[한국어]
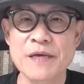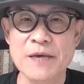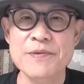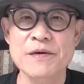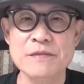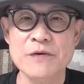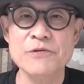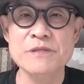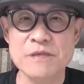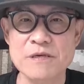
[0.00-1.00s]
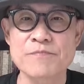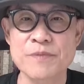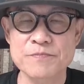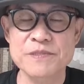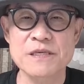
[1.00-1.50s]
해병 대원
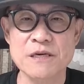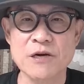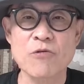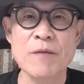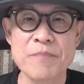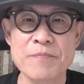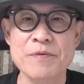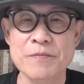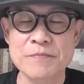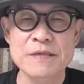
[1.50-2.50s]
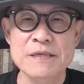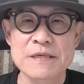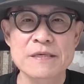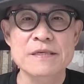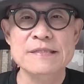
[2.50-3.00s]
특검법, 지역화폐법
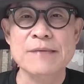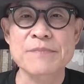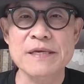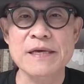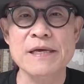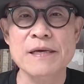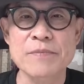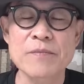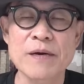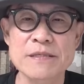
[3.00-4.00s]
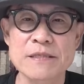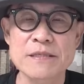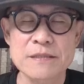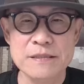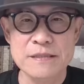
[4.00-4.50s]
3개 법안이